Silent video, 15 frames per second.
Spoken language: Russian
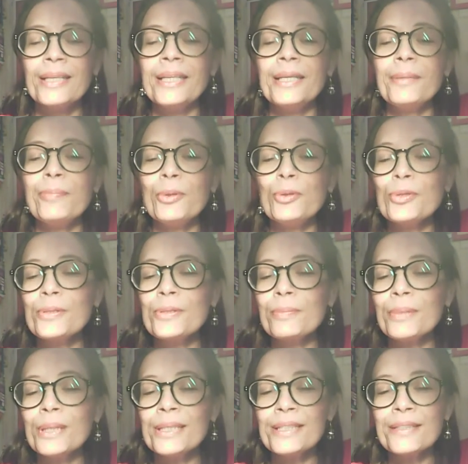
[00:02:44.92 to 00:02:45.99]
И плюс
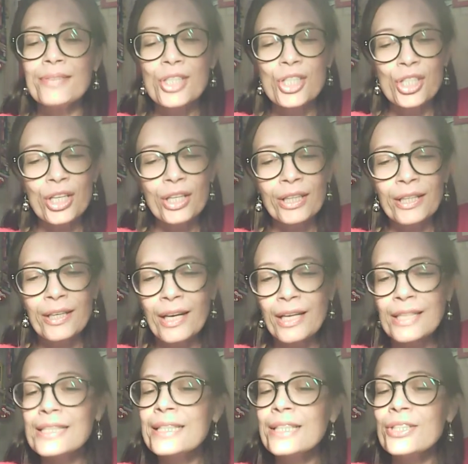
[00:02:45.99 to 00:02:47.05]
мы совершенно
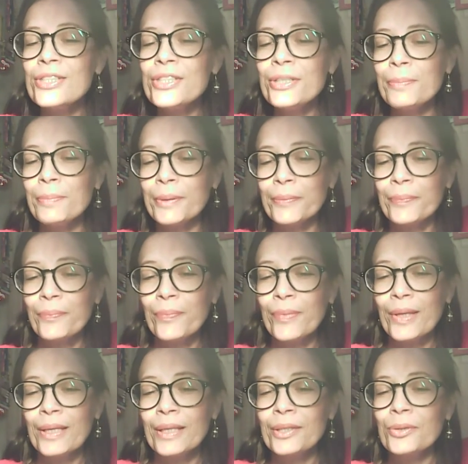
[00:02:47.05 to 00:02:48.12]
разные типы.
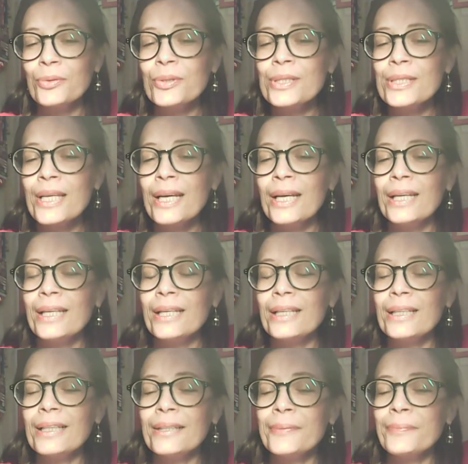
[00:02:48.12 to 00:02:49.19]
То есть
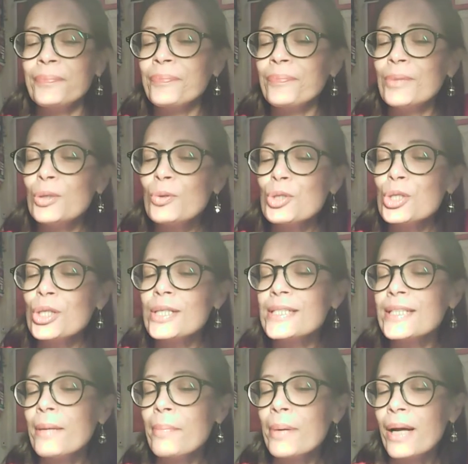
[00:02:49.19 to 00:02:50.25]
э, мы уже
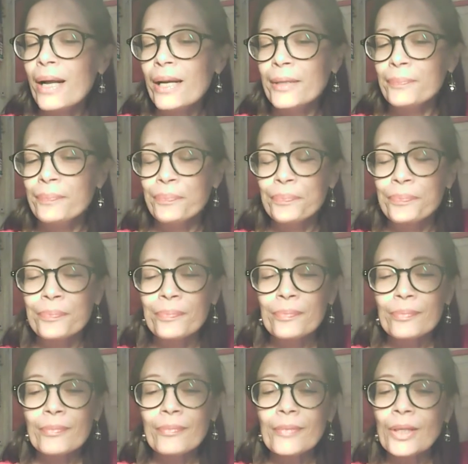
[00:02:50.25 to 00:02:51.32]
разобрали,
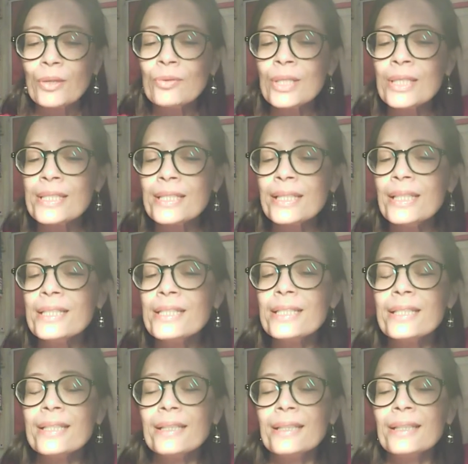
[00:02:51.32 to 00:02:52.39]
у нас есть
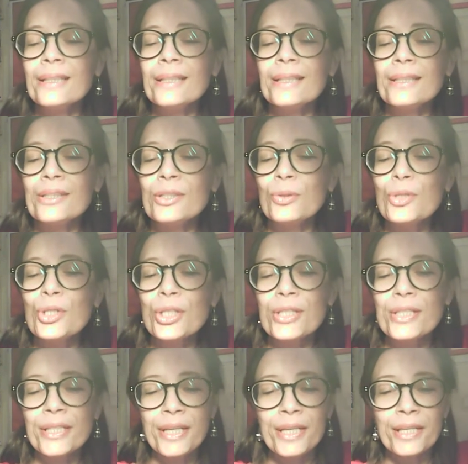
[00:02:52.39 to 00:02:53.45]
э, с точки
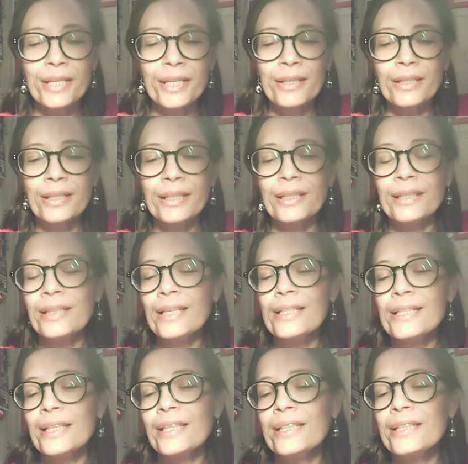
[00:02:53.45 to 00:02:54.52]
зрения
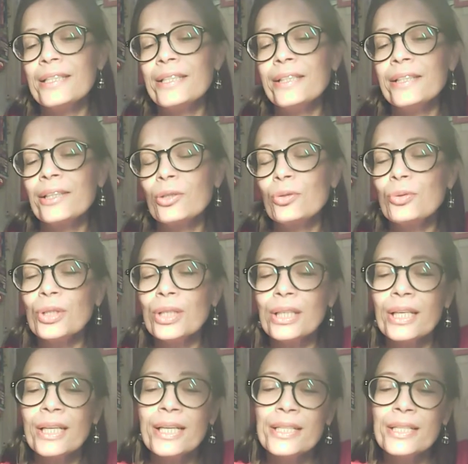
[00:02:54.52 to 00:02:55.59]
китайской
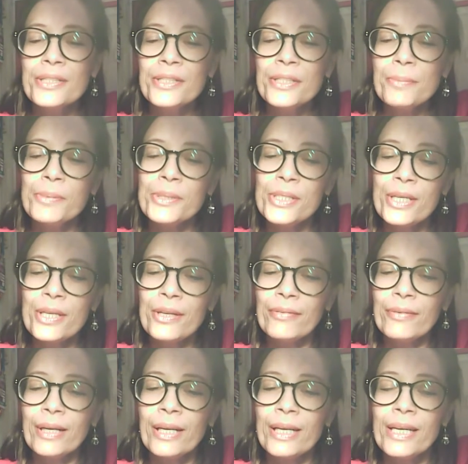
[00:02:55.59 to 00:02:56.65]
диетологии тип
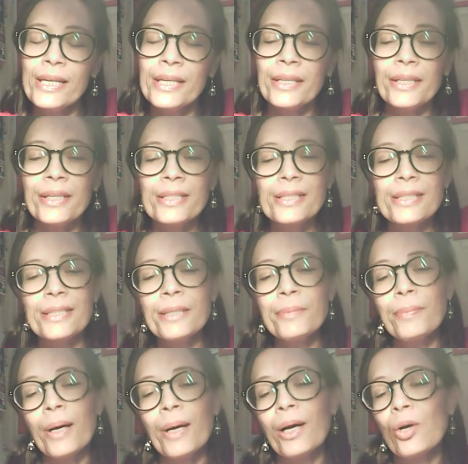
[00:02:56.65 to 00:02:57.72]
дерева, есть
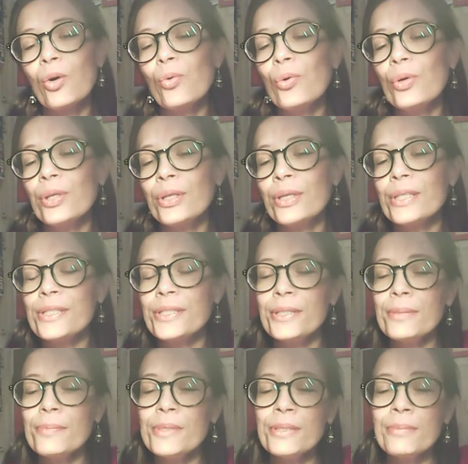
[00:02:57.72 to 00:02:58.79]
тип огонь, есть
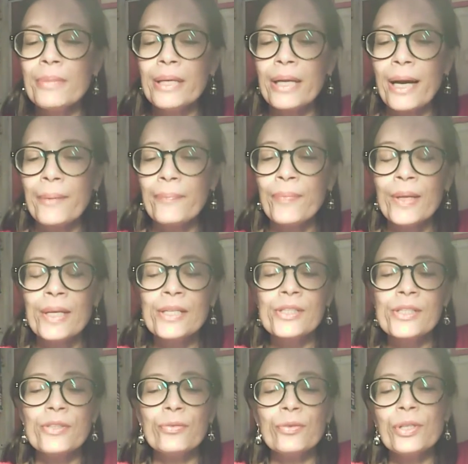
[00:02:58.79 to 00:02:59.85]
тип земля.
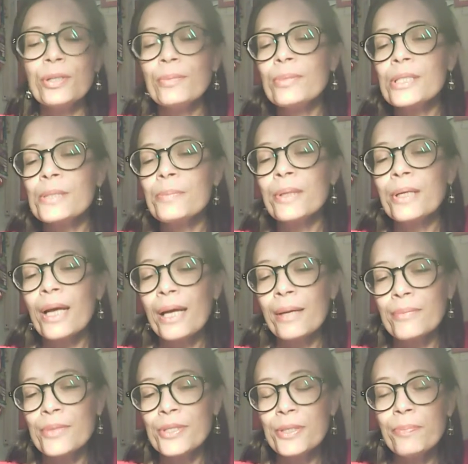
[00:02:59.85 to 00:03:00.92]
Сегодня мы
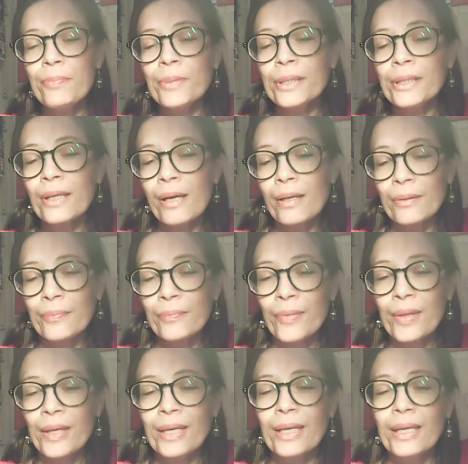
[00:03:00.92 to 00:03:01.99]
разбираем тип металл.
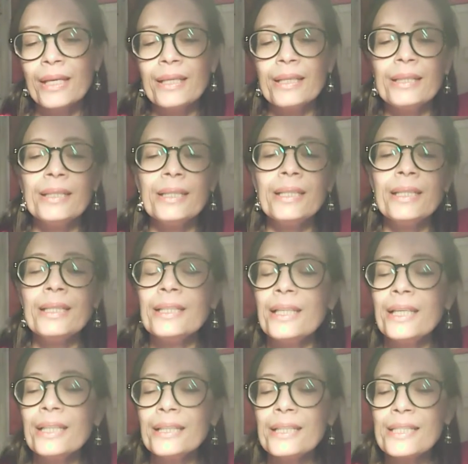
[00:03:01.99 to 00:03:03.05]
И
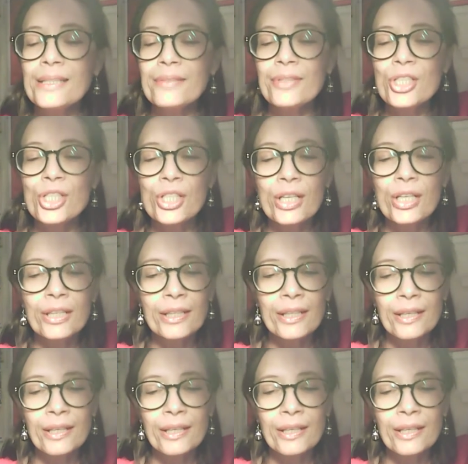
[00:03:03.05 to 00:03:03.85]
это совершенно